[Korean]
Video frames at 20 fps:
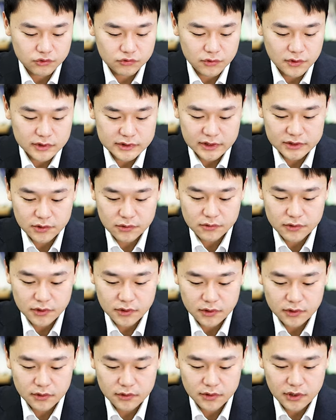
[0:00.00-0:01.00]
주황색
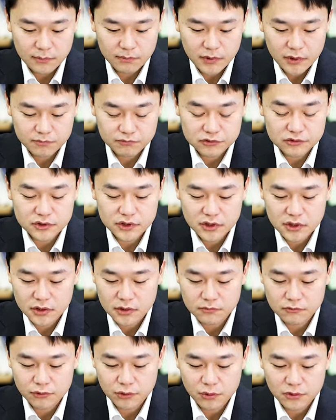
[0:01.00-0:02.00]
선이 택배
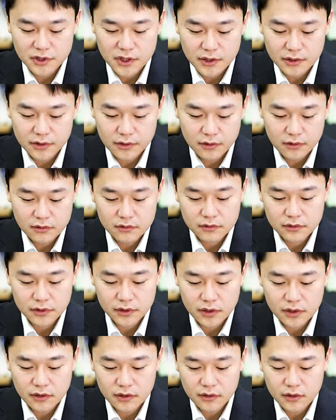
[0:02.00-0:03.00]
분기 물동량인데요.
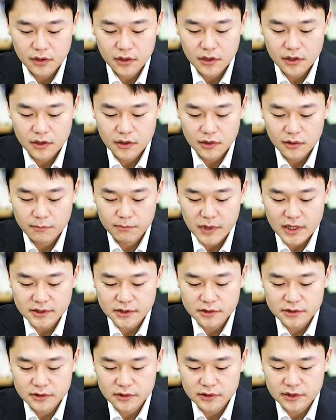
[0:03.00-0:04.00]
이게
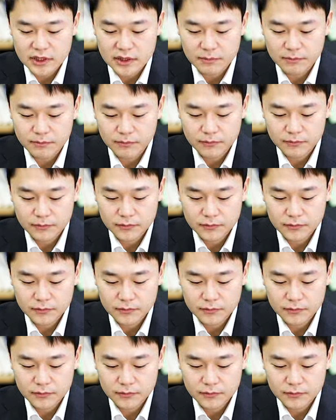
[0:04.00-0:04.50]
빠지는 그림,